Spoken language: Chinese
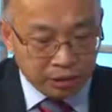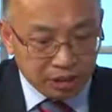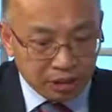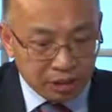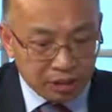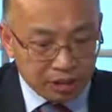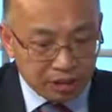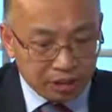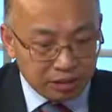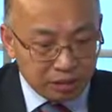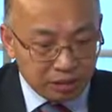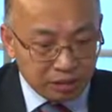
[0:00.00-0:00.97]
呃，
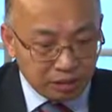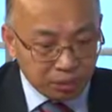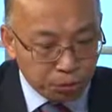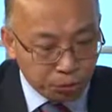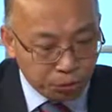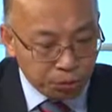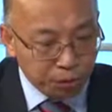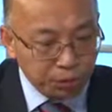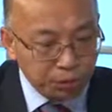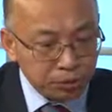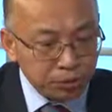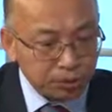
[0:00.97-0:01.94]
旅
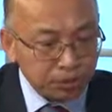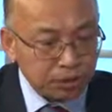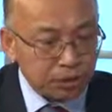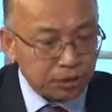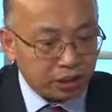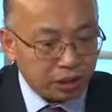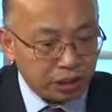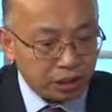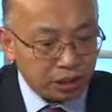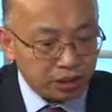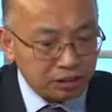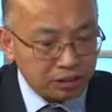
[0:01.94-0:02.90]
游
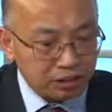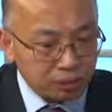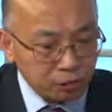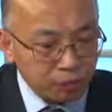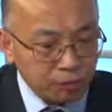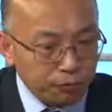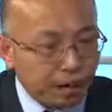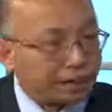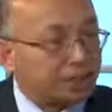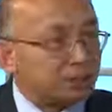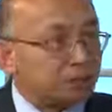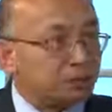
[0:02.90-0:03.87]
和州发
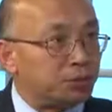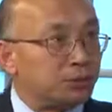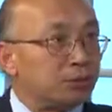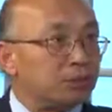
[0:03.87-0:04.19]
展局。